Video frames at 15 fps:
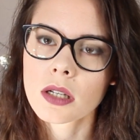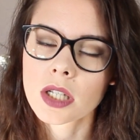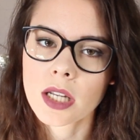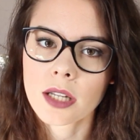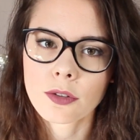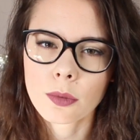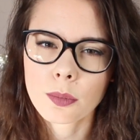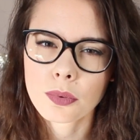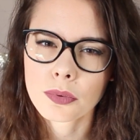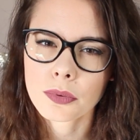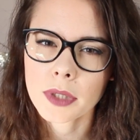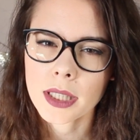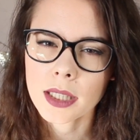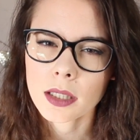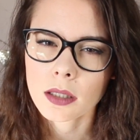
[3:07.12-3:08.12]
Je l'ai
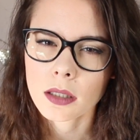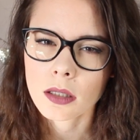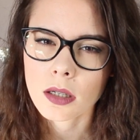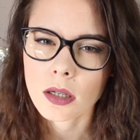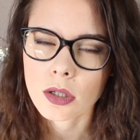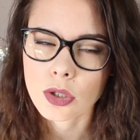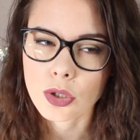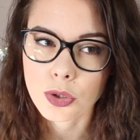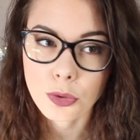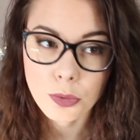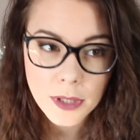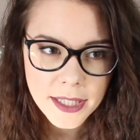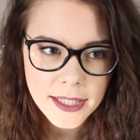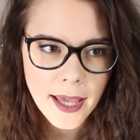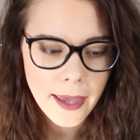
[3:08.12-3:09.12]
depuis
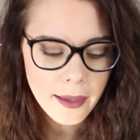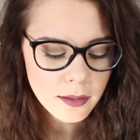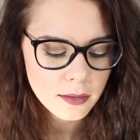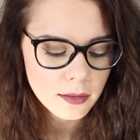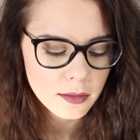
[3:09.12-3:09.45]
juillet.